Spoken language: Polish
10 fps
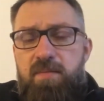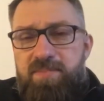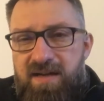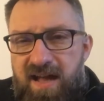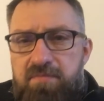
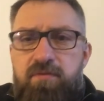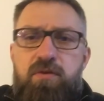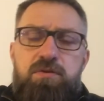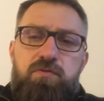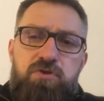
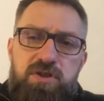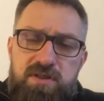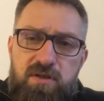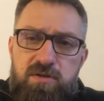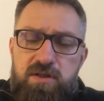prawo, to
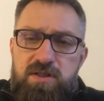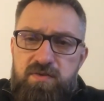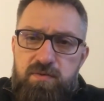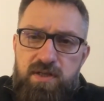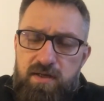wszystko, co jest
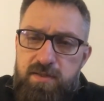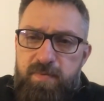związane z